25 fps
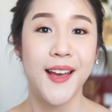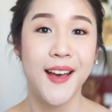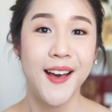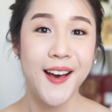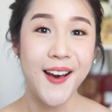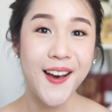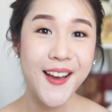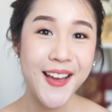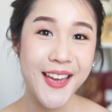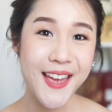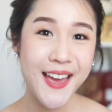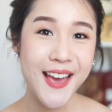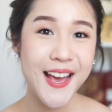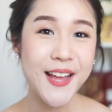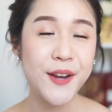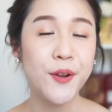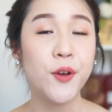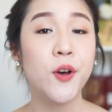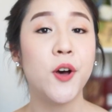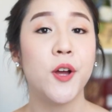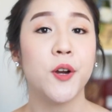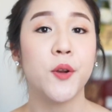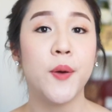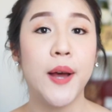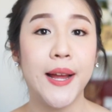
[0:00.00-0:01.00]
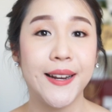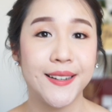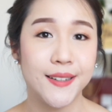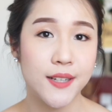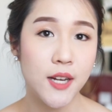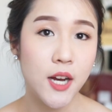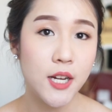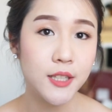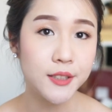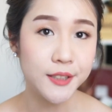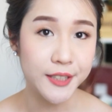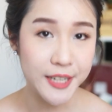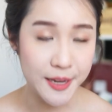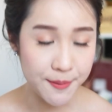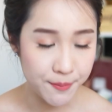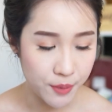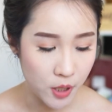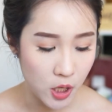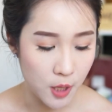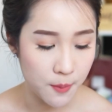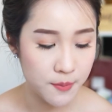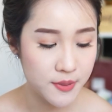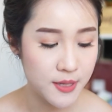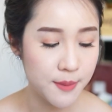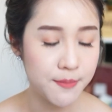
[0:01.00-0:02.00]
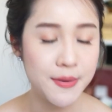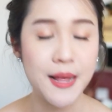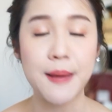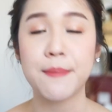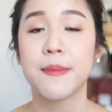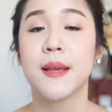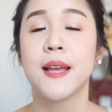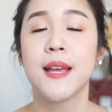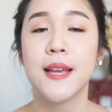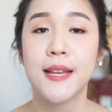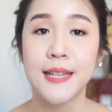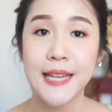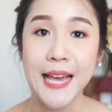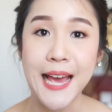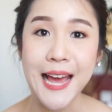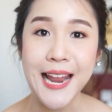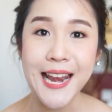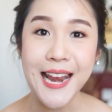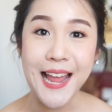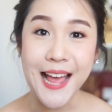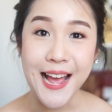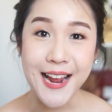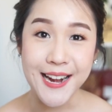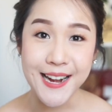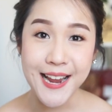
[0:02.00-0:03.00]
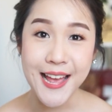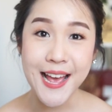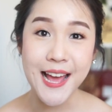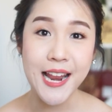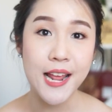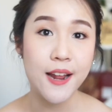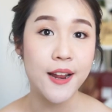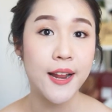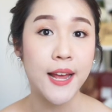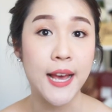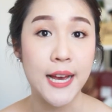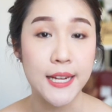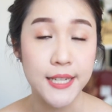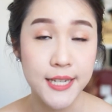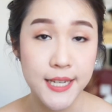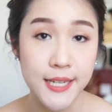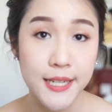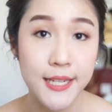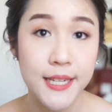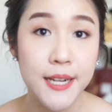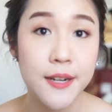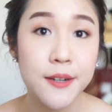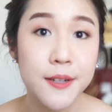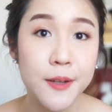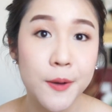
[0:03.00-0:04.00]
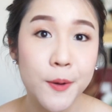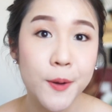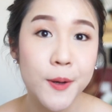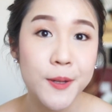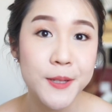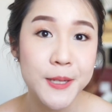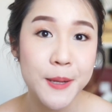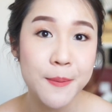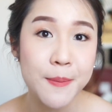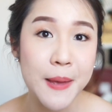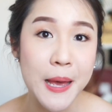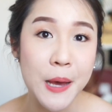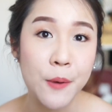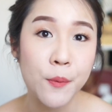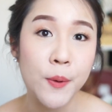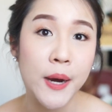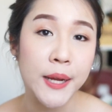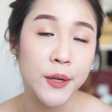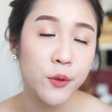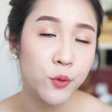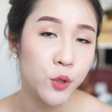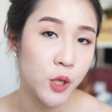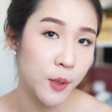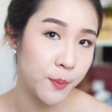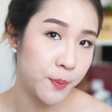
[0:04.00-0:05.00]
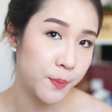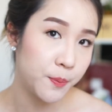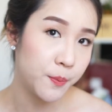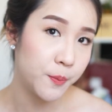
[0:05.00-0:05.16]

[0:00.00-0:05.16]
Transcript: โอเคค่ะทุกคนก็เตรียมพร้อมสำหรับการล้างหน้านะคะ ทีนี้เราก็จะมาวัดอุณห